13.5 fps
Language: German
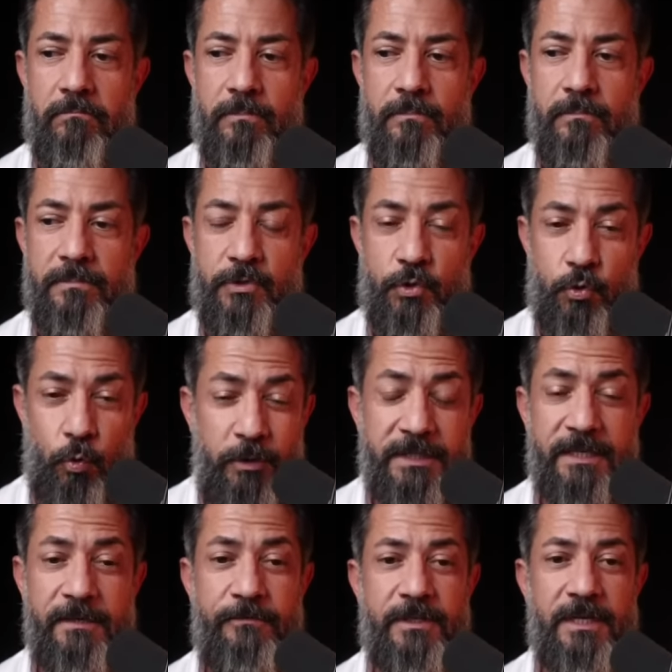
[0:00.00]
so
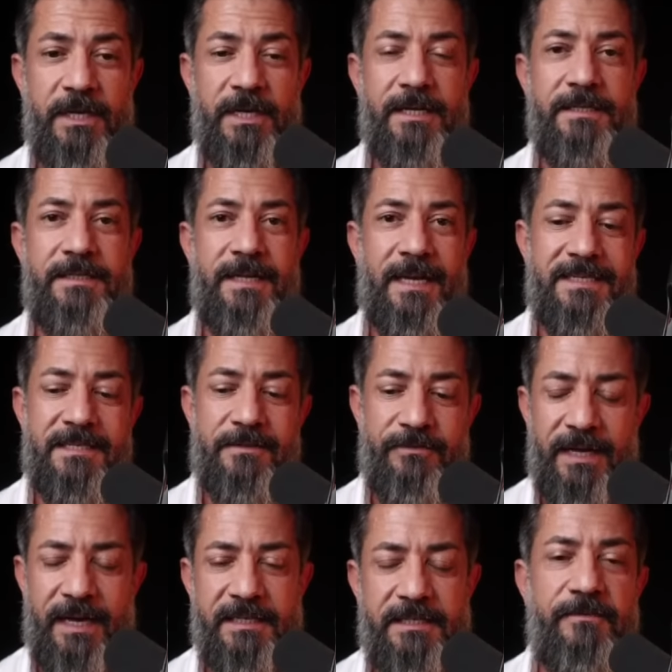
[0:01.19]
trifft, dass wir
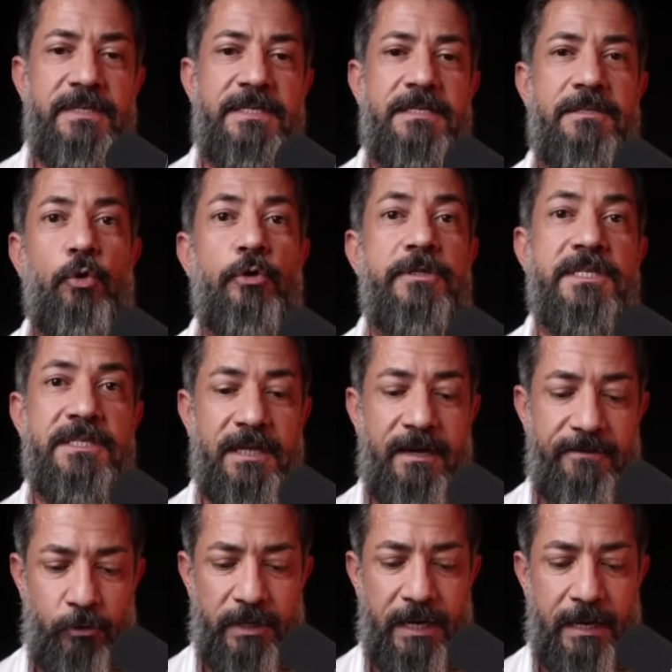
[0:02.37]
einen gewissen Nutzen
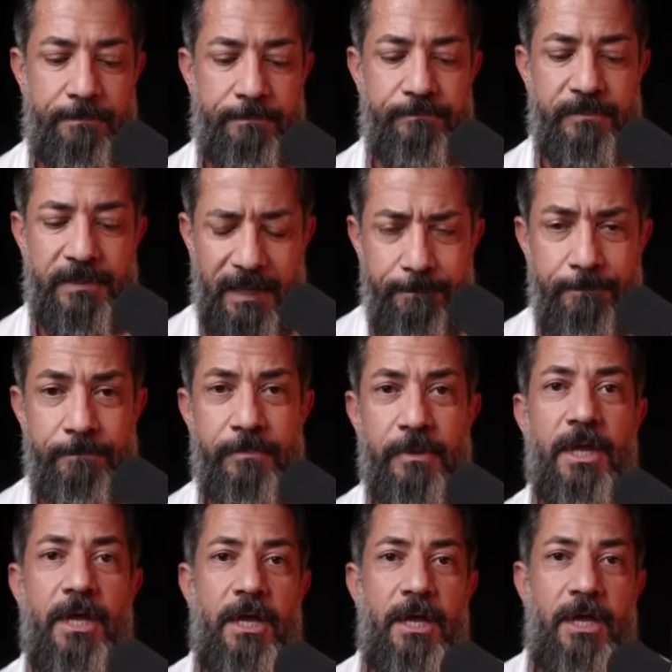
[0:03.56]
davon haben. Ja?
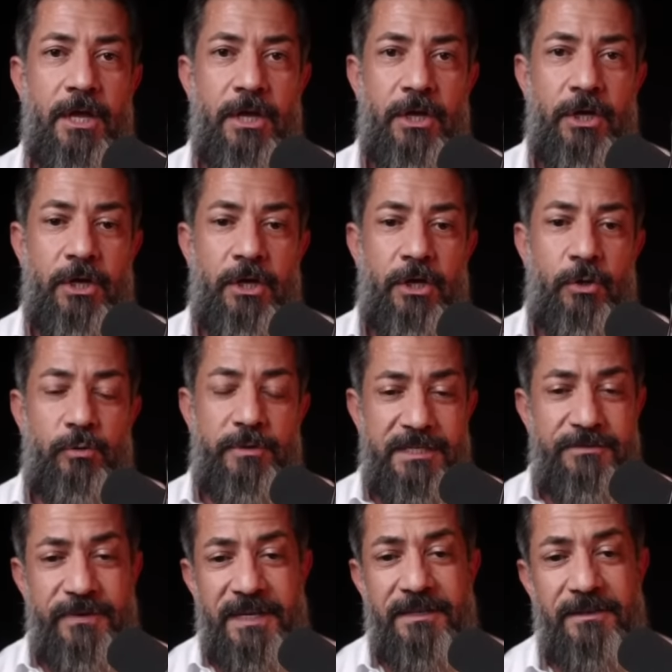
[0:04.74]
Und
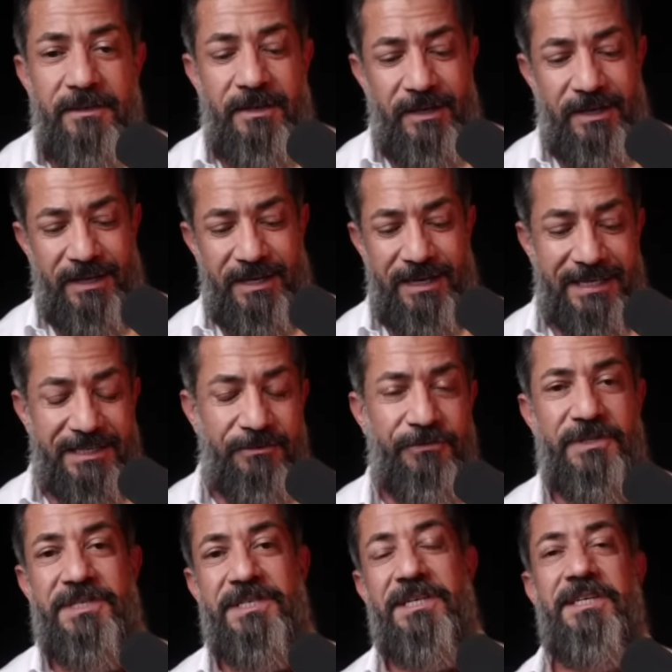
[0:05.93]
deswegen
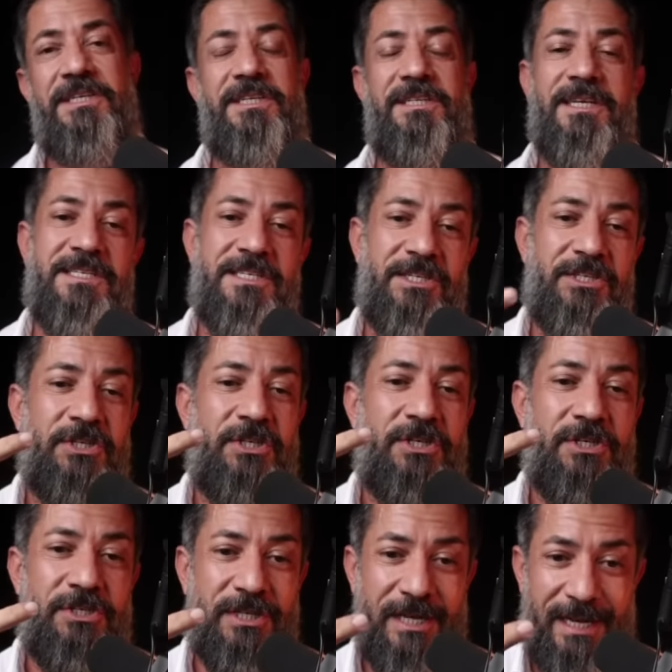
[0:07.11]
klassifiziere ich das in
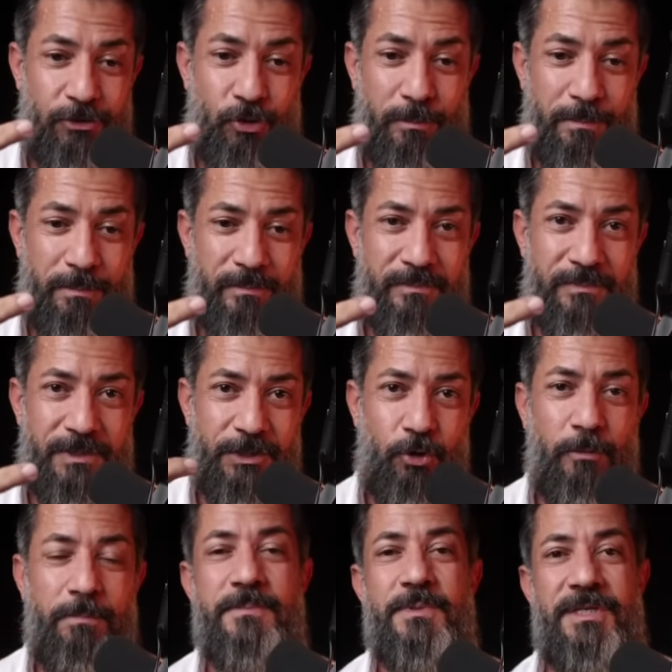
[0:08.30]
drei Gruppen. Die
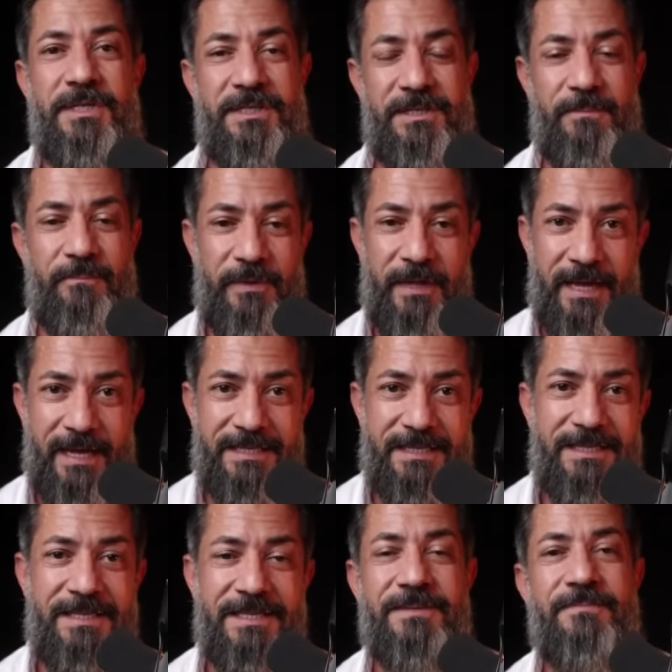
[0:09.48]
Gruppen sind
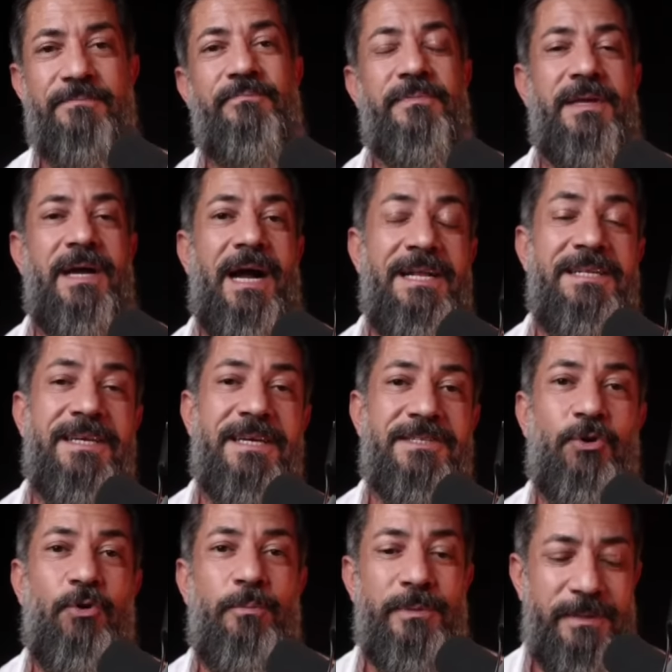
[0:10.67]
erstens
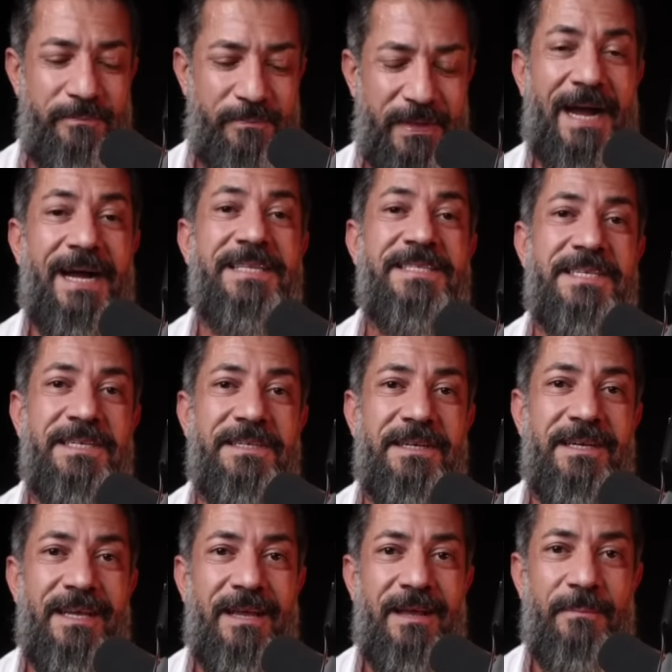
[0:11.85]
Altersgruppe 18
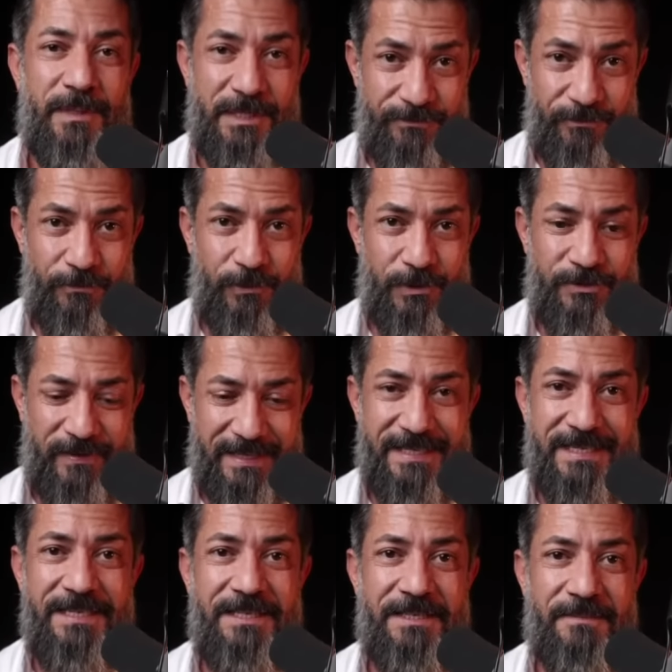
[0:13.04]
bis 25,